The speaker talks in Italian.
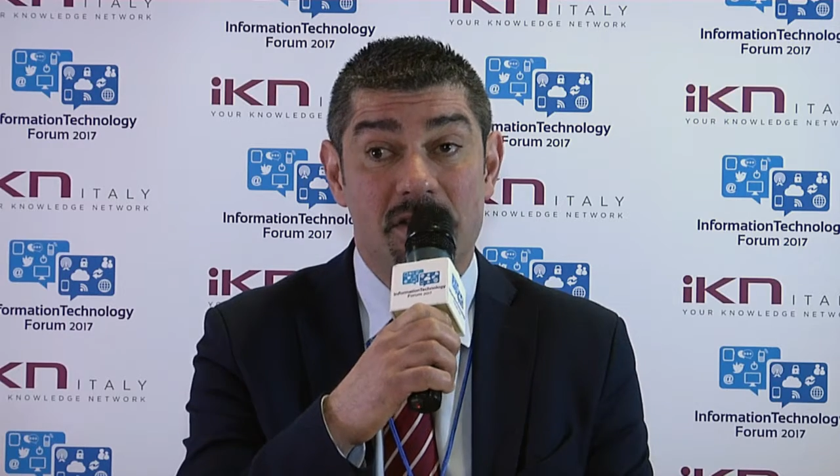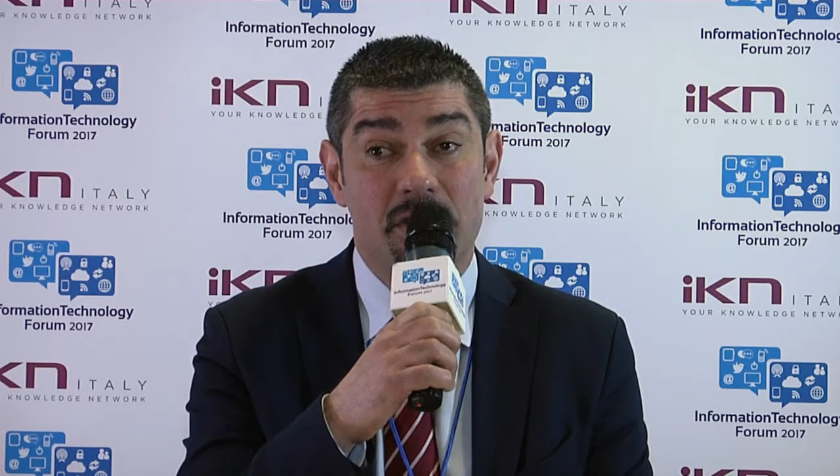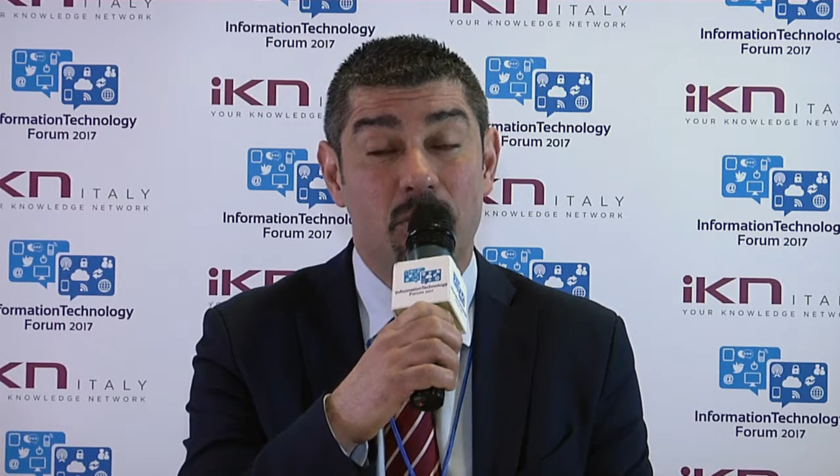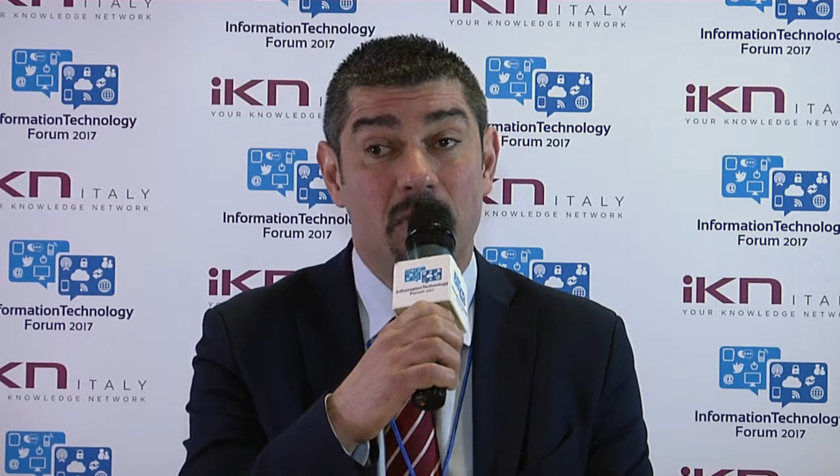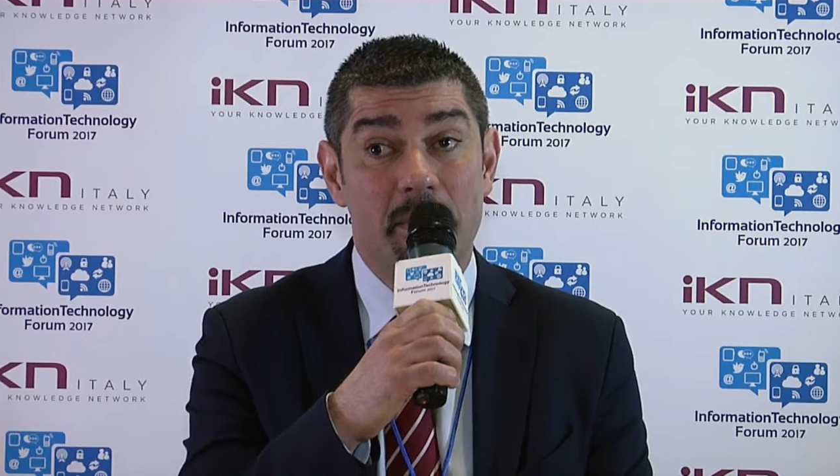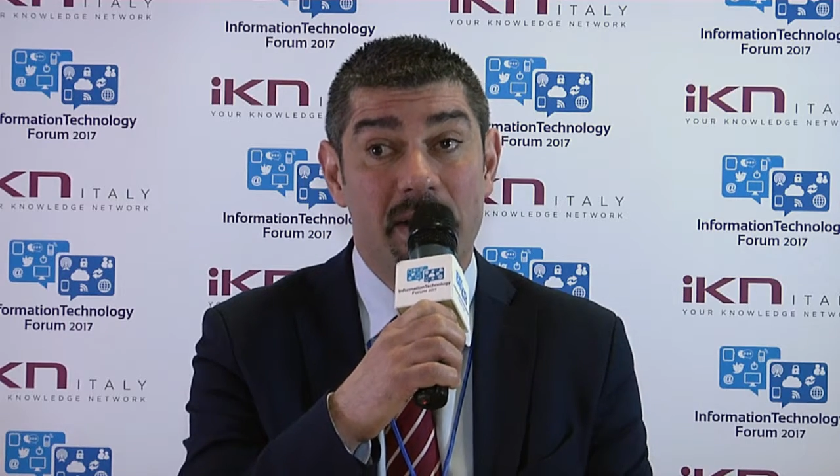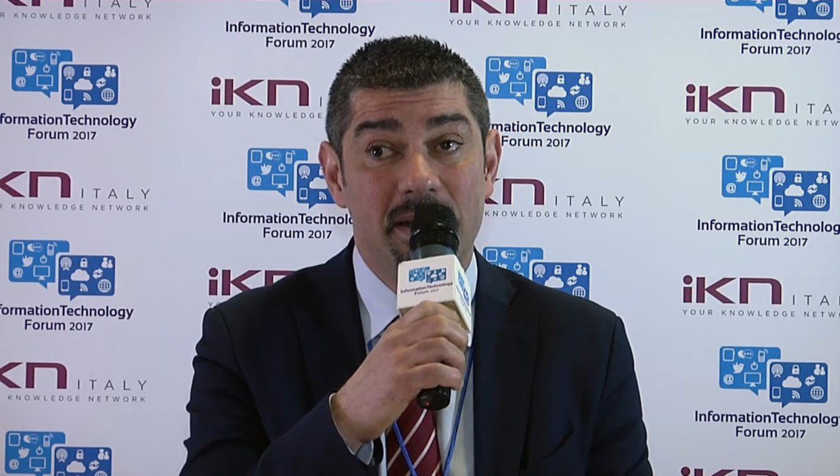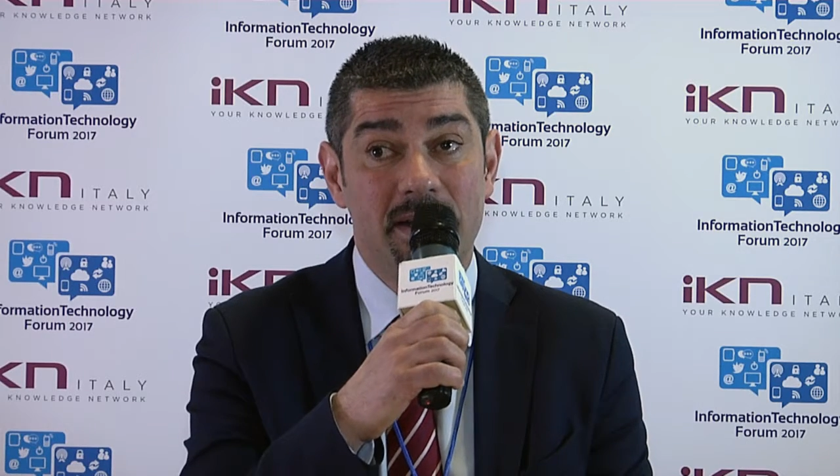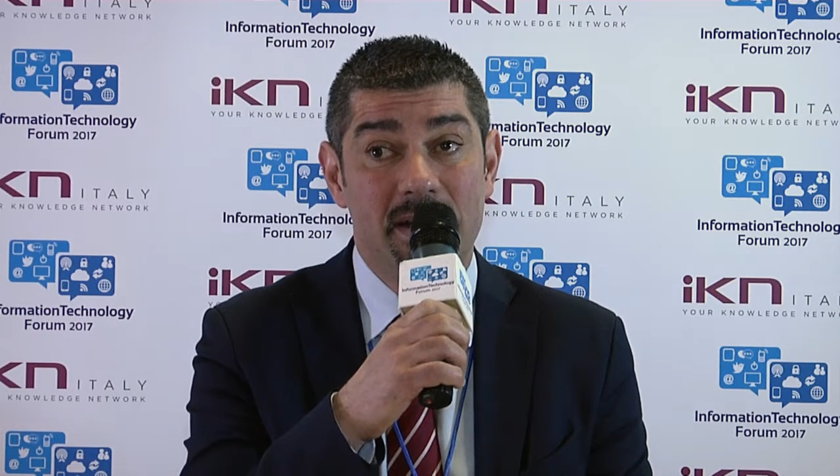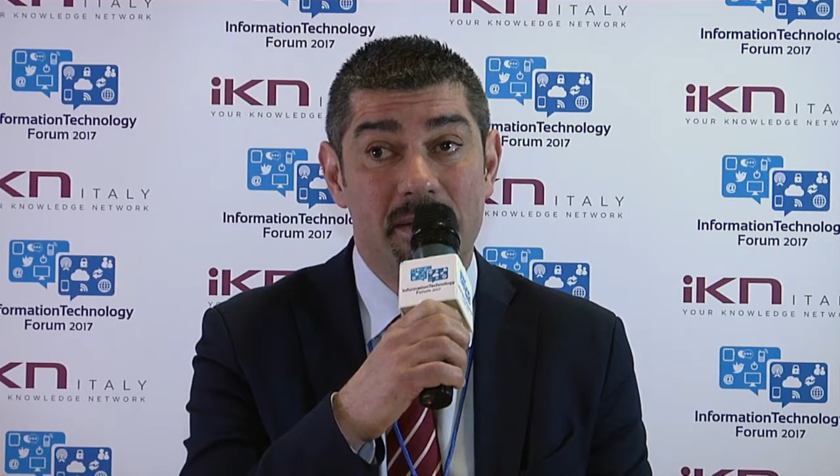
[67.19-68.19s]

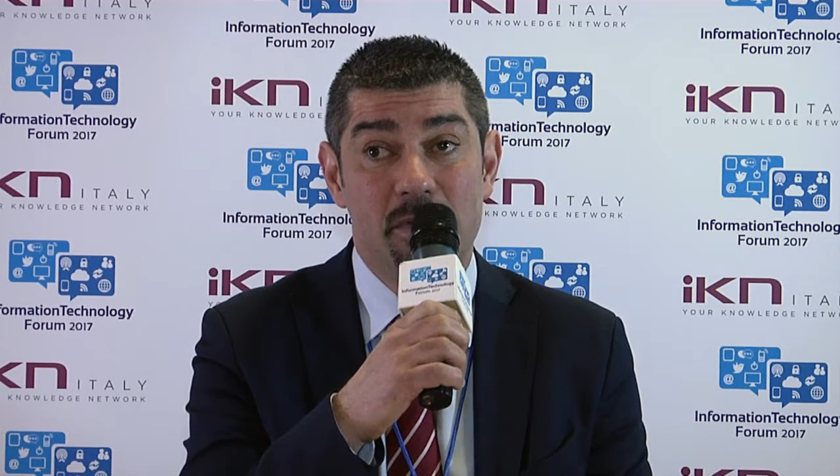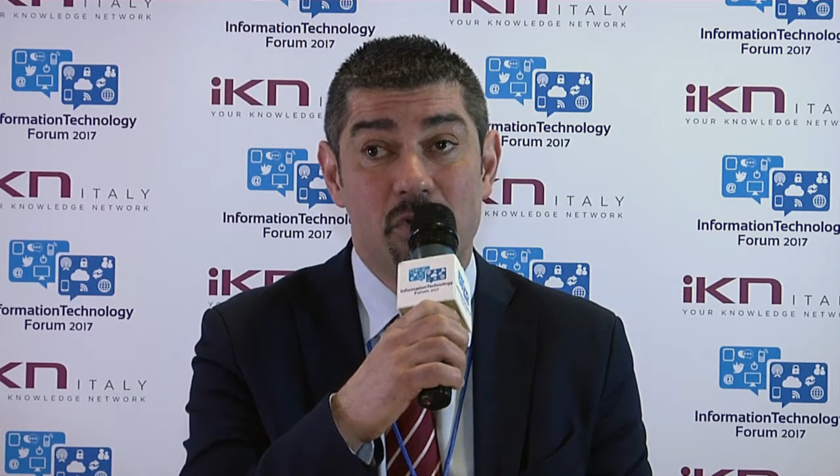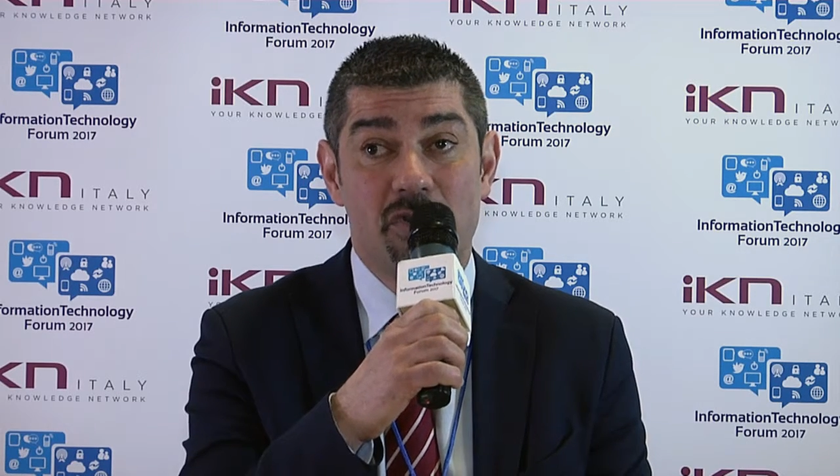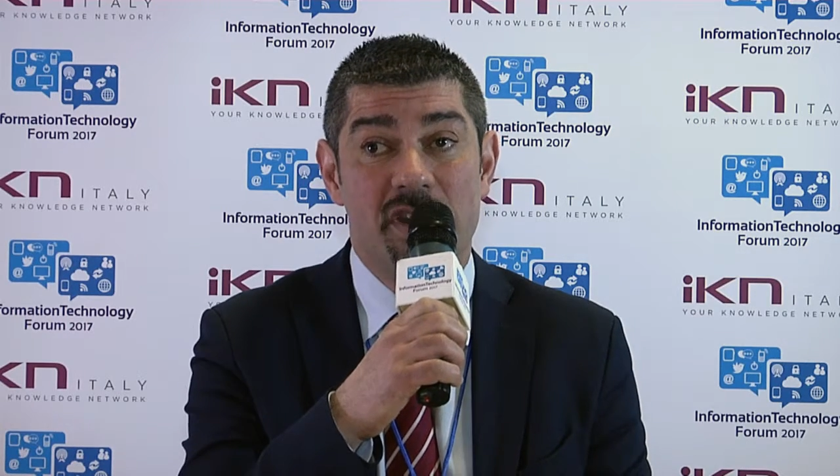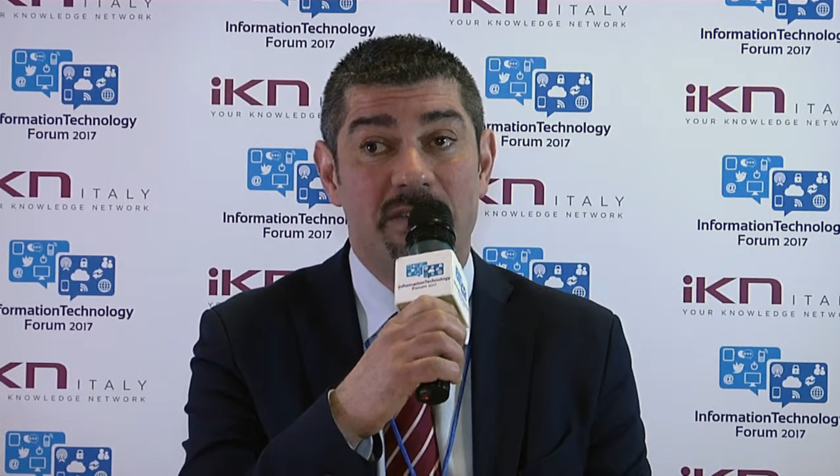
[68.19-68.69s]
Sicuramente bisogna